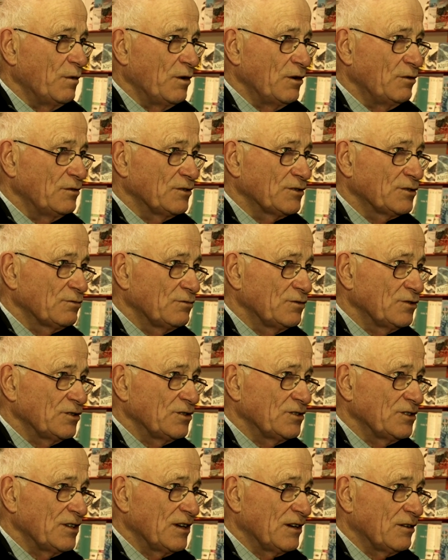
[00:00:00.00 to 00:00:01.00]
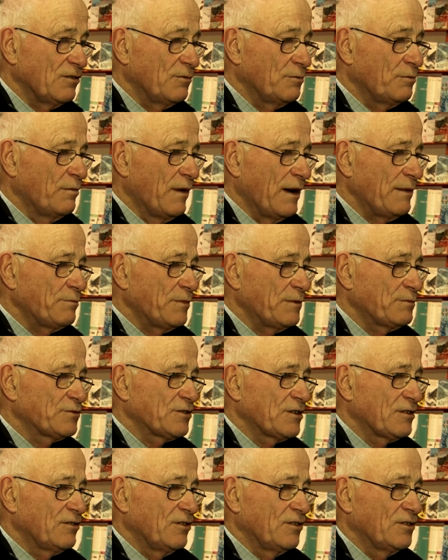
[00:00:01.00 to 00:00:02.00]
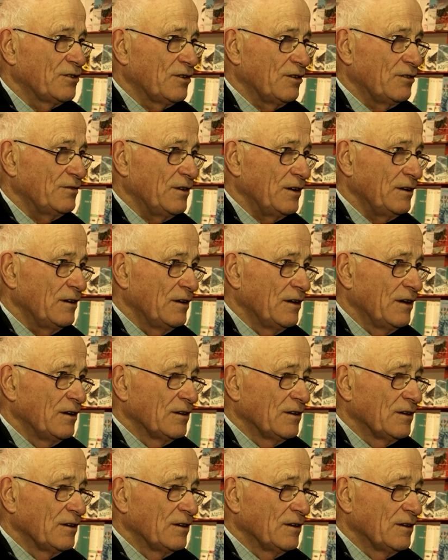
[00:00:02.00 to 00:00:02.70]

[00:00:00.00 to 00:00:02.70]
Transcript: mogły służyć jako mapy przeglądowe